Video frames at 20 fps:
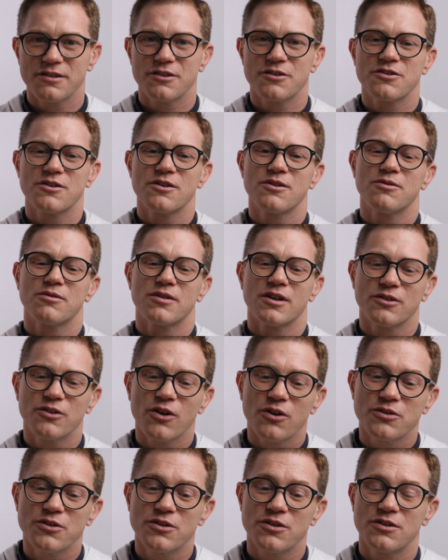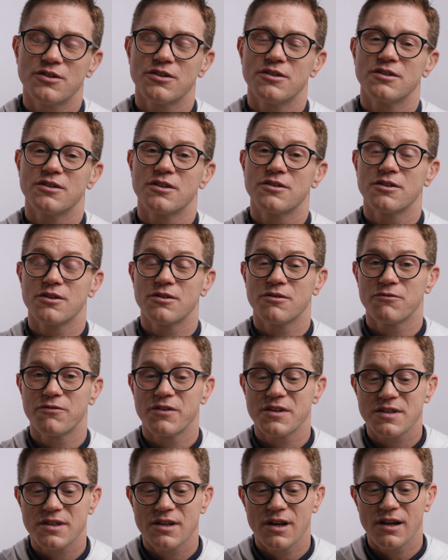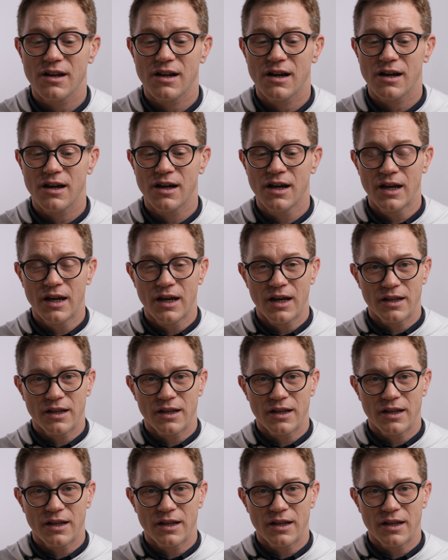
niedzielą radości, niedzielą wesela,